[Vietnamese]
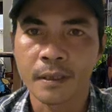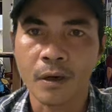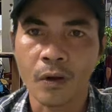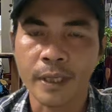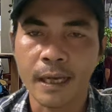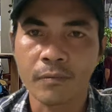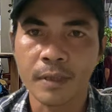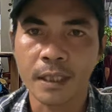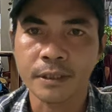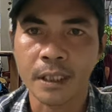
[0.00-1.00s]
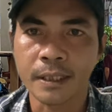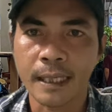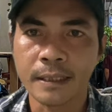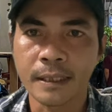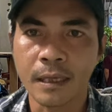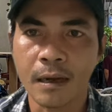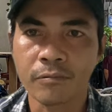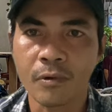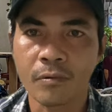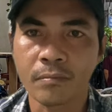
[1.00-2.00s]
rồi cái ông nghệ sĩ này nữa
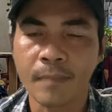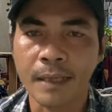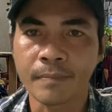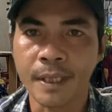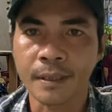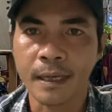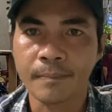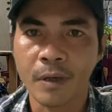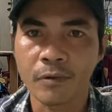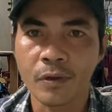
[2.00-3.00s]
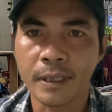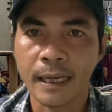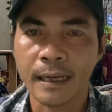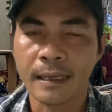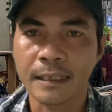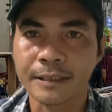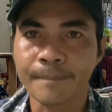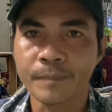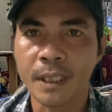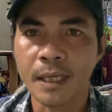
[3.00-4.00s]
ông cũng mạnh miệng lắm ông nói rằng là
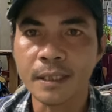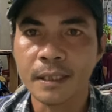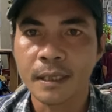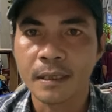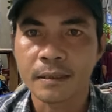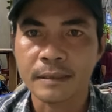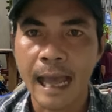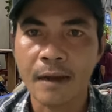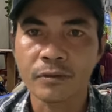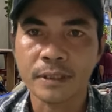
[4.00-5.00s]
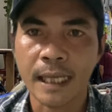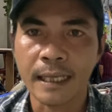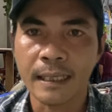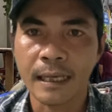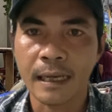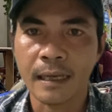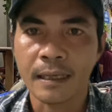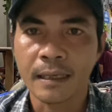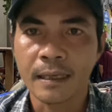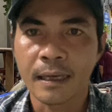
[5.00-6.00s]
sắp tới tao sẽ à,
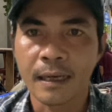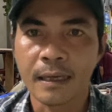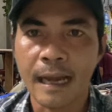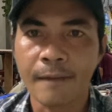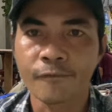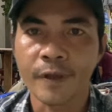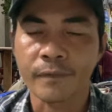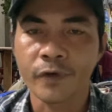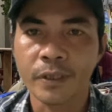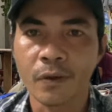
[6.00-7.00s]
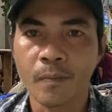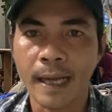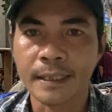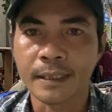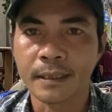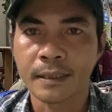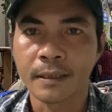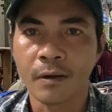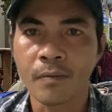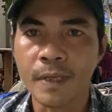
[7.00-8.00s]
À, làm việc với tụi mày
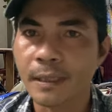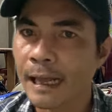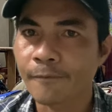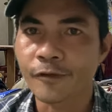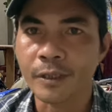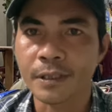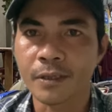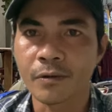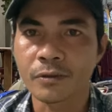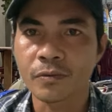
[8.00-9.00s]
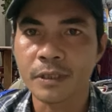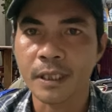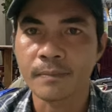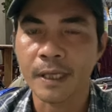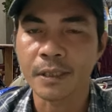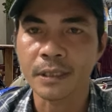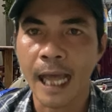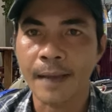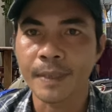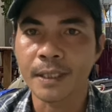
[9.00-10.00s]
không biết làm việc gì cô chú anh chị mà hiện
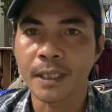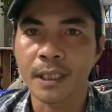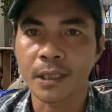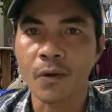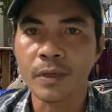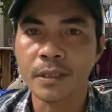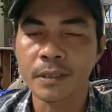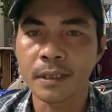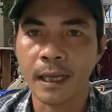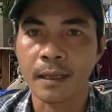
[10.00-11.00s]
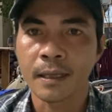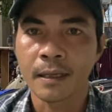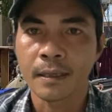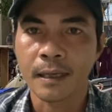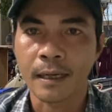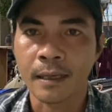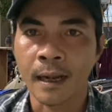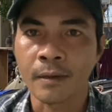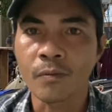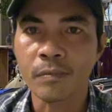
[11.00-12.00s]
tại bây giờ nói như là là
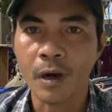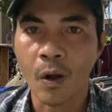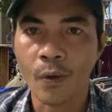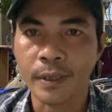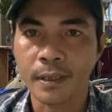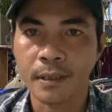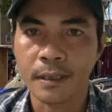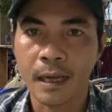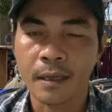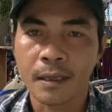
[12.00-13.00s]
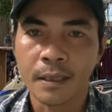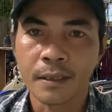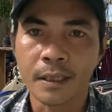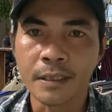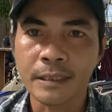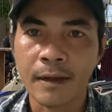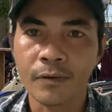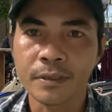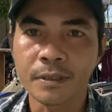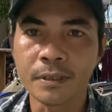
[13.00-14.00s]
là đúng rồi đó nghĩ sao
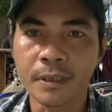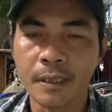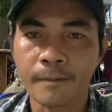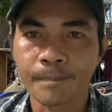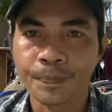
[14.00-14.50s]
hồi xưa